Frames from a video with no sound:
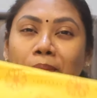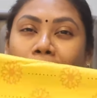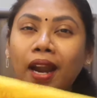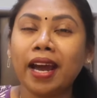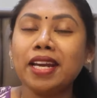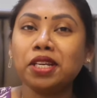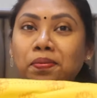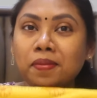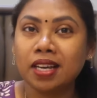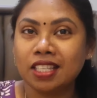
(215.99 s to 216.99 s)
బ్రైట్
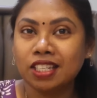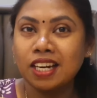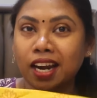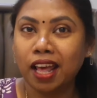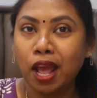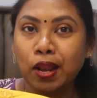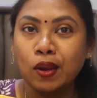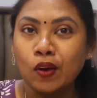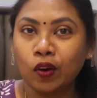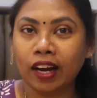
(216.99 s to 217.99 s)
మస్టర్డ్ ఎల్లో